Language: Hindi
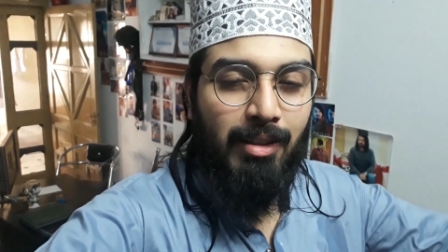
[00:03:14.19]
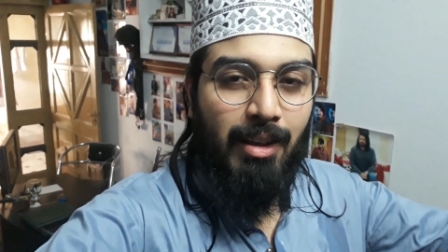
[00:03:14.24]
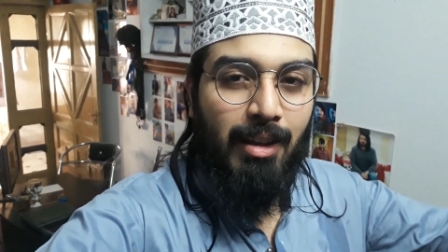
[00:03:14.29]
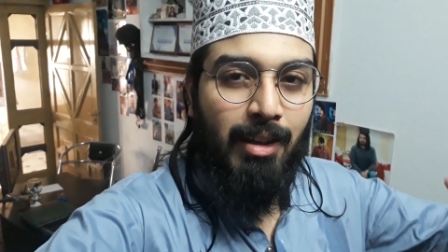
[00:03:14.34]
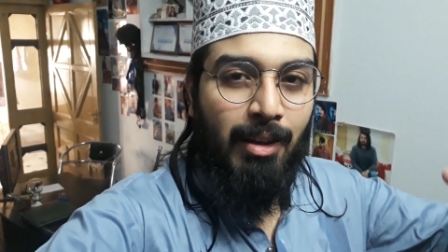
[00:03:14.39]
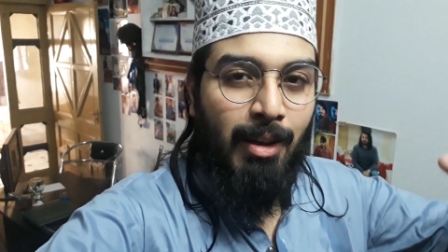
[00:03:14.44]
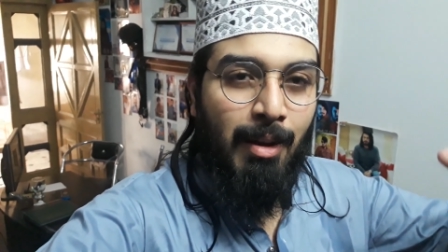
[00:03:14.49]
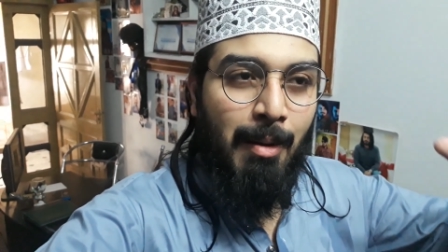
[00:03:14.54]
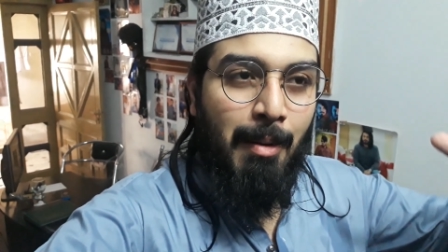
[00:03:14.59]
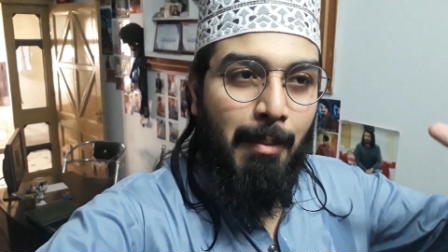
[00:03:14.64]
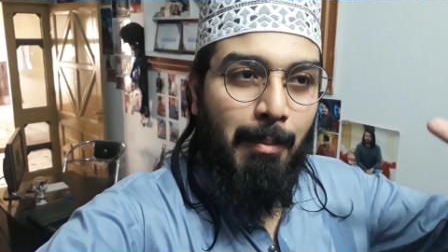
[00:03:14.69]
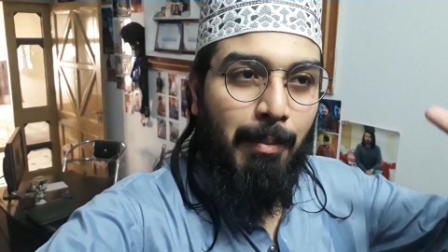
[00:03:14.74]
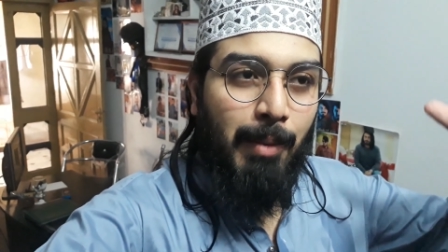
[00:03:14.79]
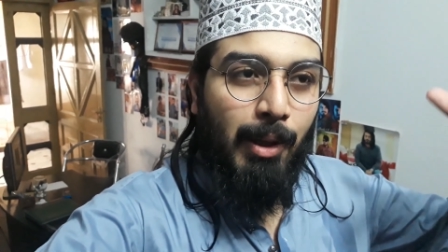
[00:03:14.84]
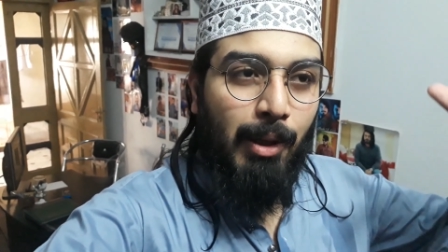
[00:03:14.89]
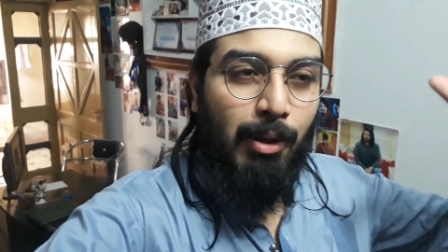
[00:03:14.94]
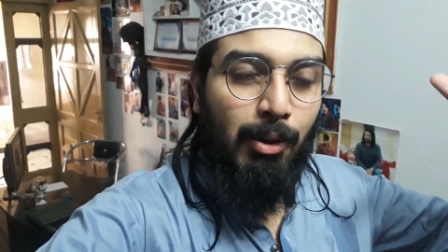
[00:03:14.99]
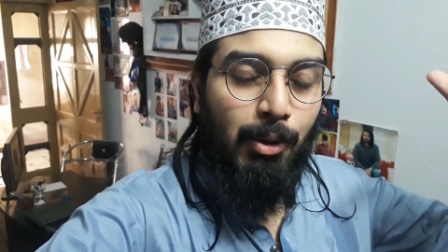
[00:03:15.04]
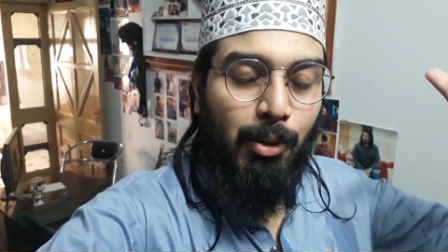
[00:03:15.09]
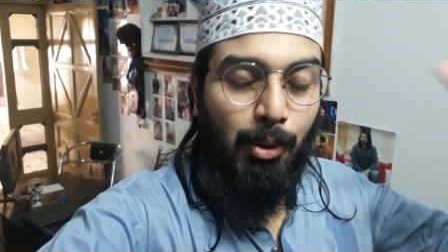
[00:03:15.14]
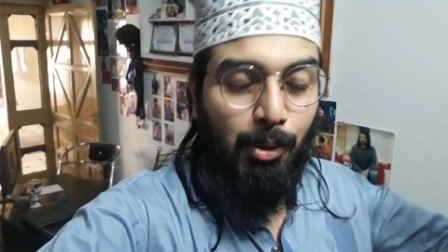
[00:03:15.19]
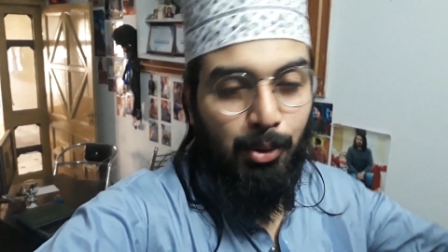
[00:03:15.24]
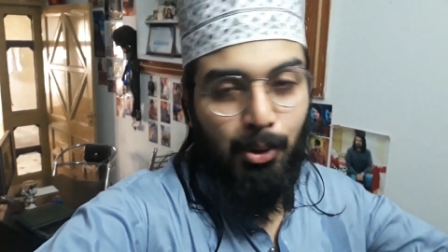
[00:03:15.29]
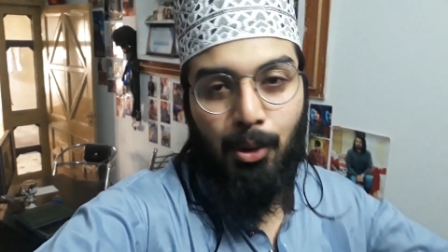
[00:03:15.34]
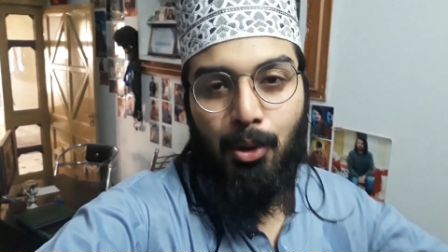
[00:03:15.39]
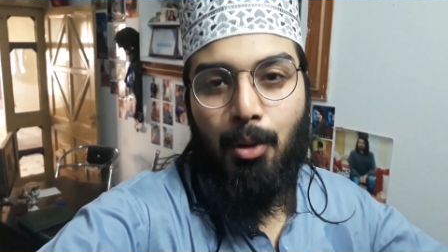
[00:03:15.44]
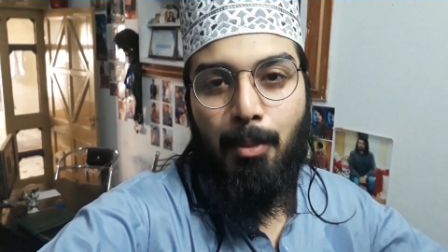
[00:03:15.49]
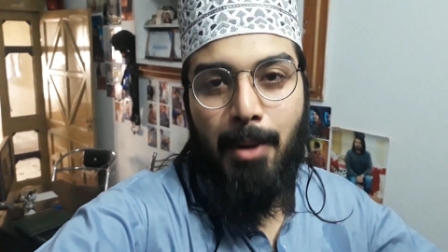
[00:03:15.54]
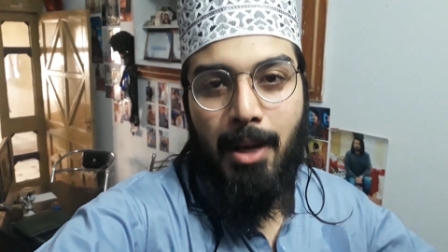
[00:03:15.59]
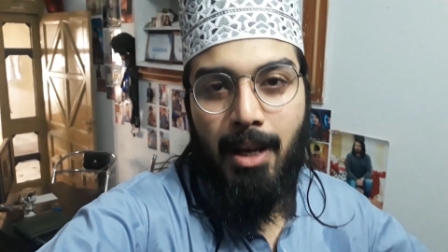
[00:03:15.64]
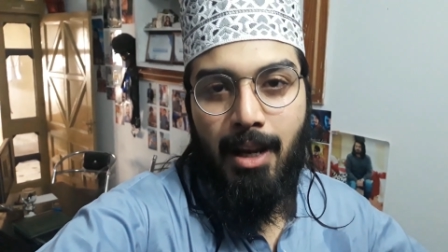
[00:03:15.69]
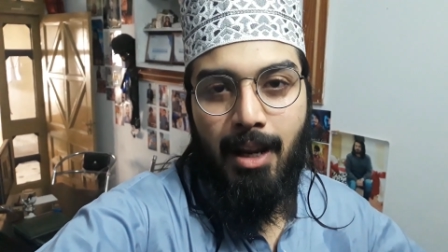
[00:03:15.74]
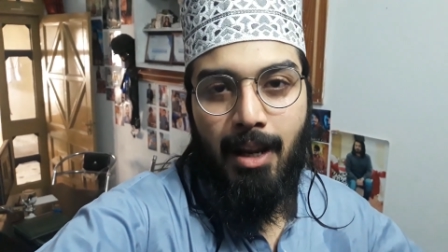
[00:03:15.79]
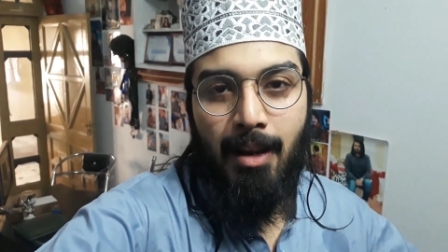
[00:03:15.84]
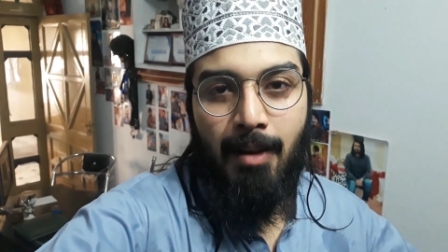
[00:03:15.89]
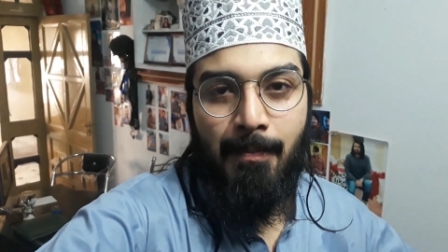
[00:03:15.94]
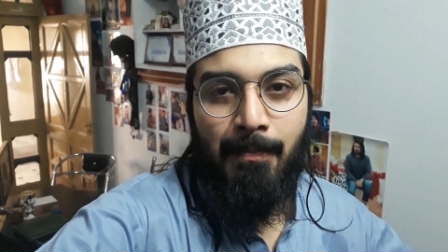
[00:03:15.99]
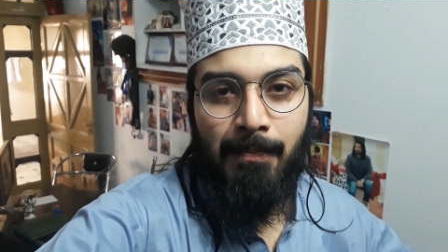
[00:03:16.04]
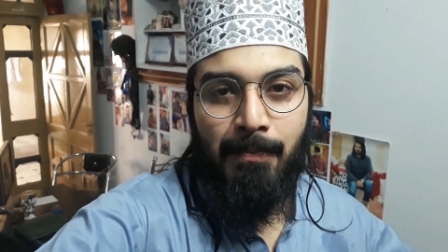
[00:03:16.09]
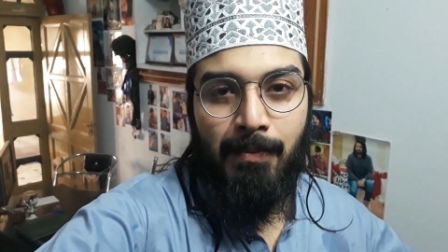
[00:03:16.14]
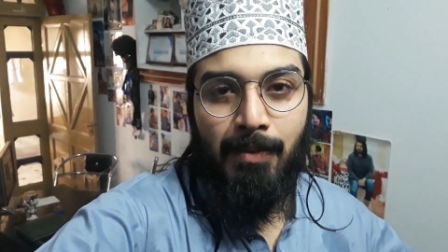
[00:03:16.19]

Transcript: से फिर दोस्तों को मिलना है